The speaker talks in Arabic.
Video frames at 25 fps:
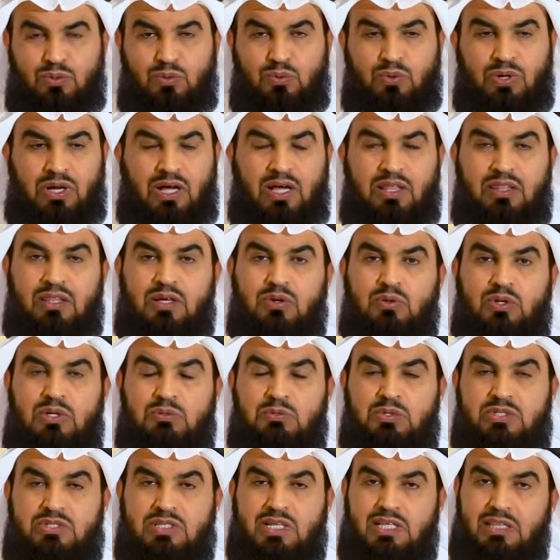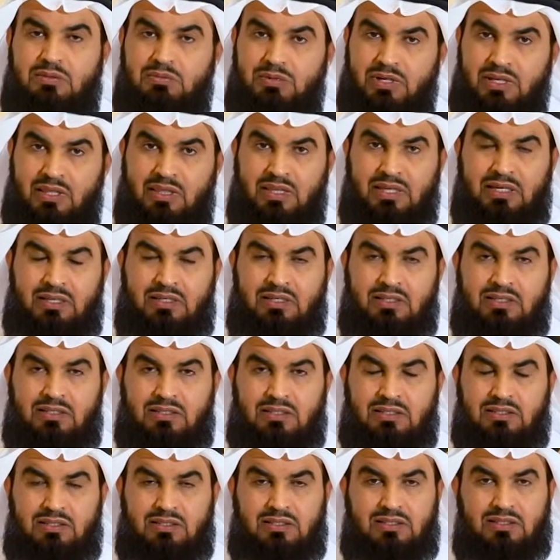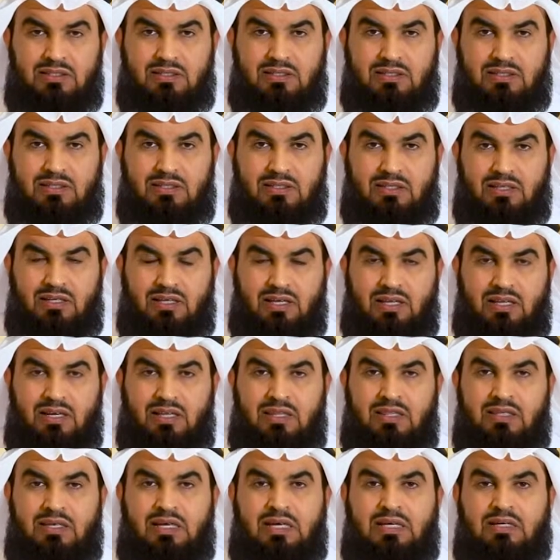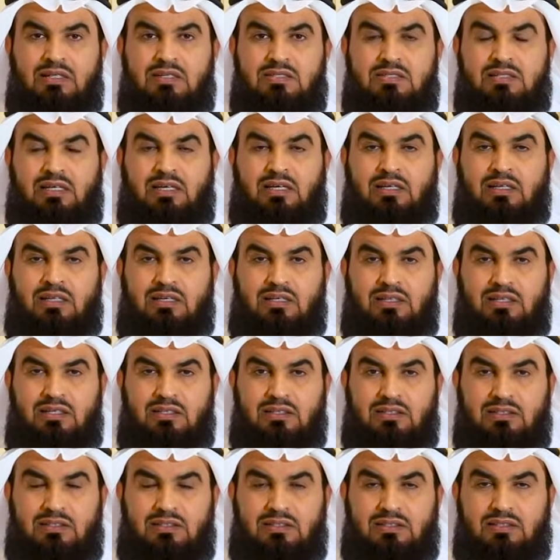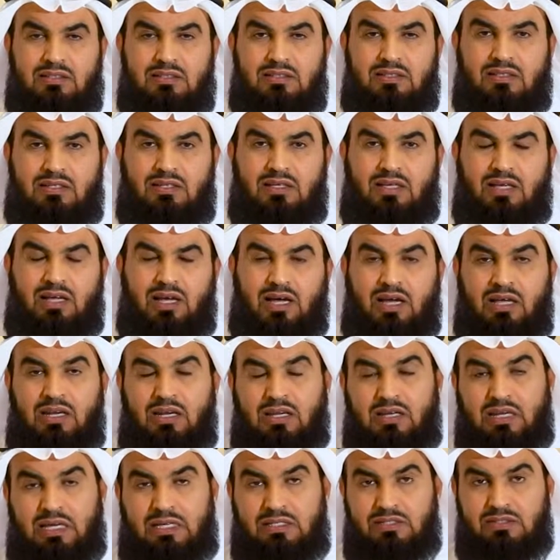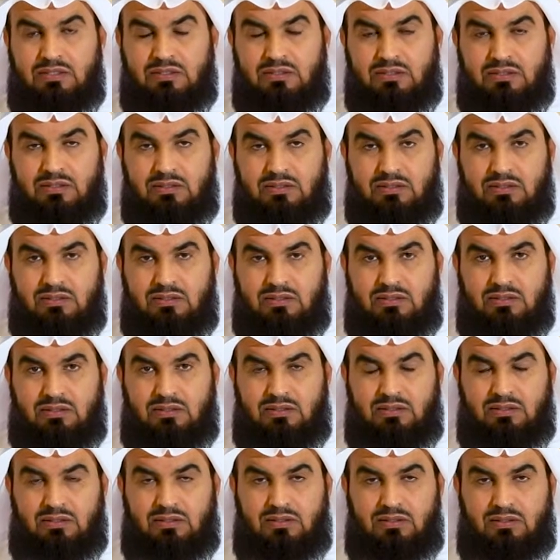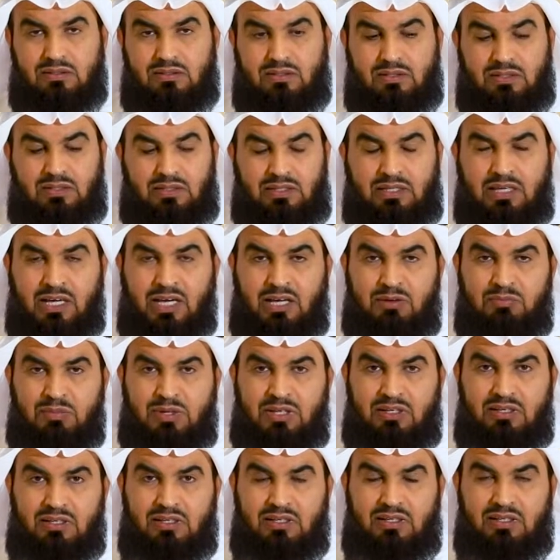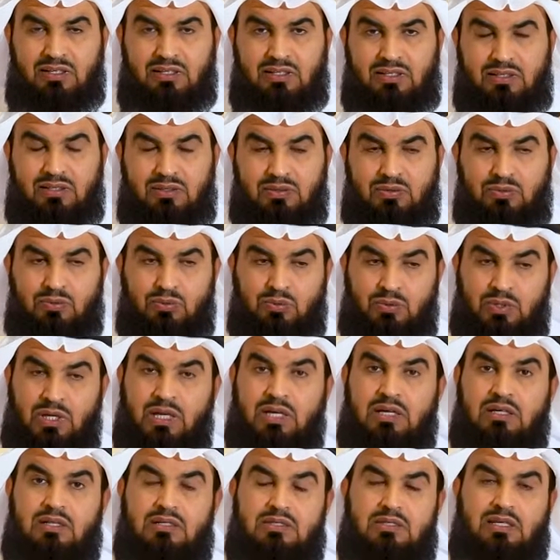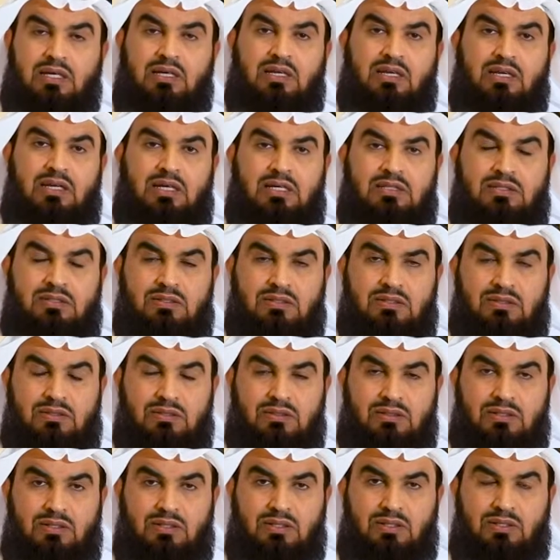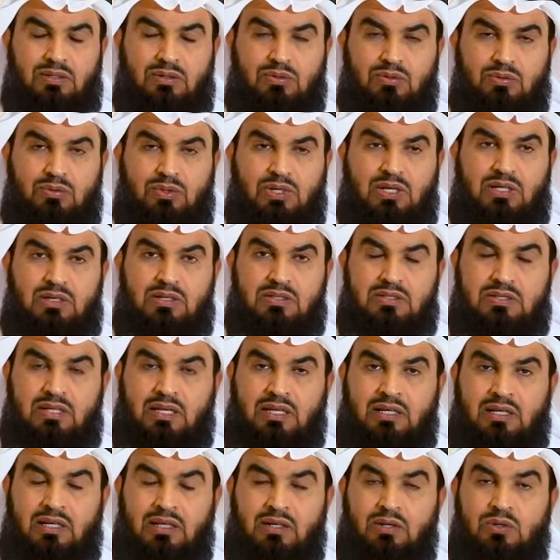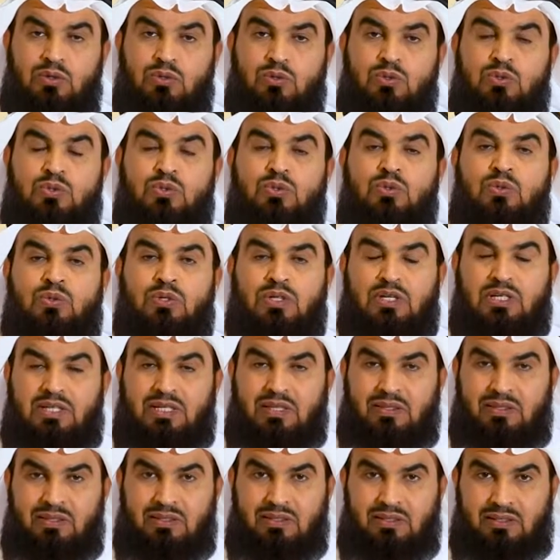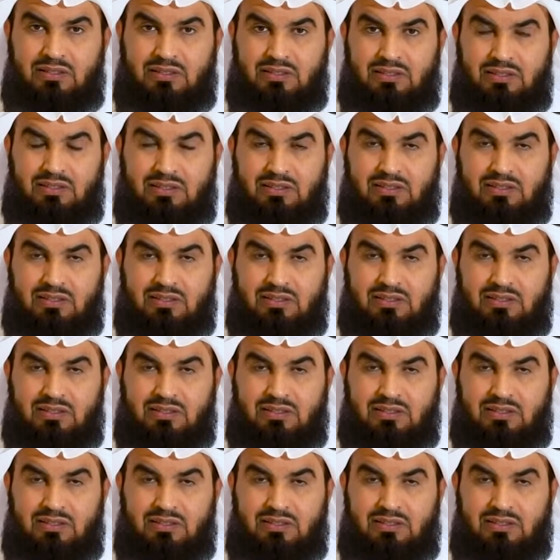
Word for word: وهذا هو المستثمر الذكي الذي يحرص على على الأجر يعمل ويحرص على الأجر ويحرص على الأجور الكثيرة